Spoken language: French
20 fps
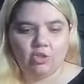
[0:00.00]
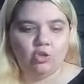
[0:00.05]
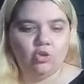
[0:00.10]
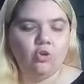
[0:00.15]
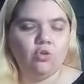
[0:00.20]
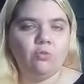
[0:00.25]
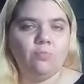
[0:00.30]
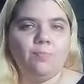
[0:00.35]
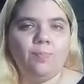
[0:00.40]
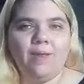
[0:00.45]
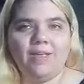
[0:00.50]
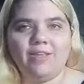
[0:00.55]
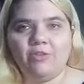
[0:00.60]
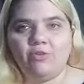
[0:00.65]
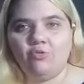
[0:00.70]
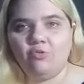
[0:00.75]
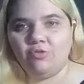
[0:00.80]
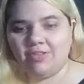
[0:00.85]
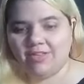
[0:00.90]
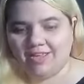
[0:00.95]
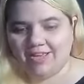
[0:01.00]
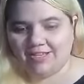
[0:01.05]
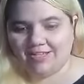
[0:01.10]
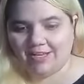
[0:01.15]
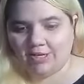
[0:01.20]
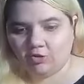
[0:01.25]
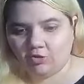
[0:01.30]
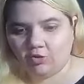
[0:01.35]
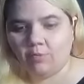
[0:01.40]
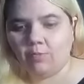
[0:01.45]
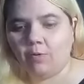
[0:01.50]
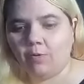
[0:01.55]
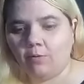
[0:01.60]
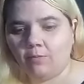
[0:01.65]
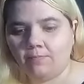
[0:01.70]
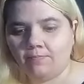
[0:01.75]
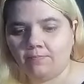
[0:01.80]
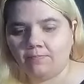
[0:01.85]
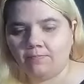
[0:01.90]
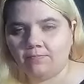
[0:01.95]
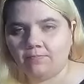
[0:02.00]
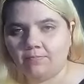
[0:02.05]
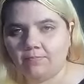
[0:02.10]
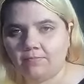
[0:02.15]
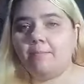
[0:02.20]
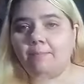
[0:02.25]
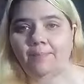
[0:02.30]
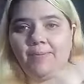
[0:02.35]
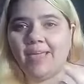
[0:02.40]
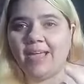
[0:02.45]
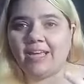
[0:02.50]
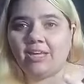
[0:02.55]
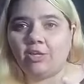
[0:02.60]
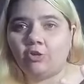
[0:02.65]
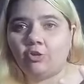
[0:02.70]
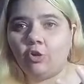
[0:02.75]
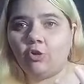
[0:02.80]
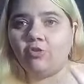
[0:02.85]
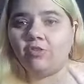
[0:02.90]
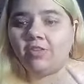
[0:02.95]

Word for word: Toon Platoon exactement Bien que